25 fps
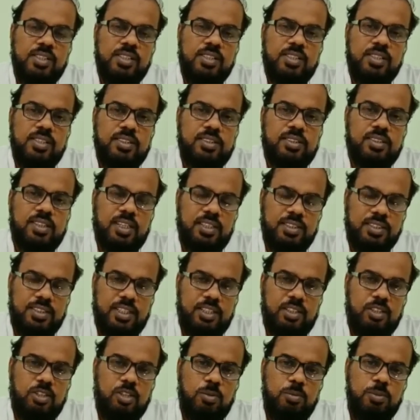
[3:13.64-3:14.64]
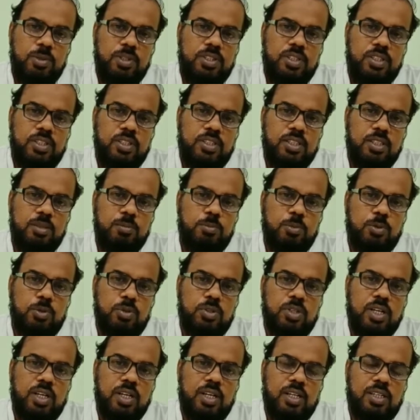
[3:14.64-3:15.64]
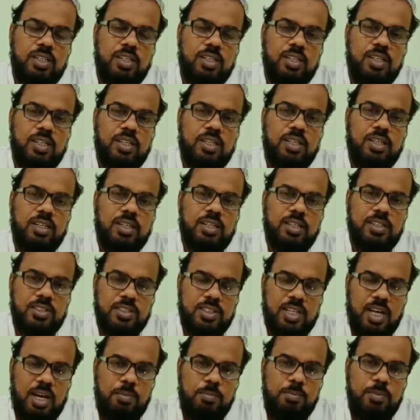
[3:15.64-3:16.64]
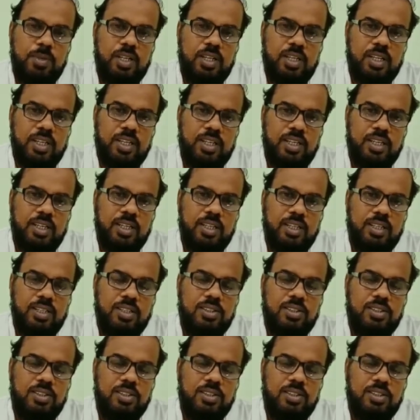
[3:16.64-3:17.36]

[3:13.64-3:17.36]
যে সাচার কমিটির রিপোর্টের কে সামনে রেখে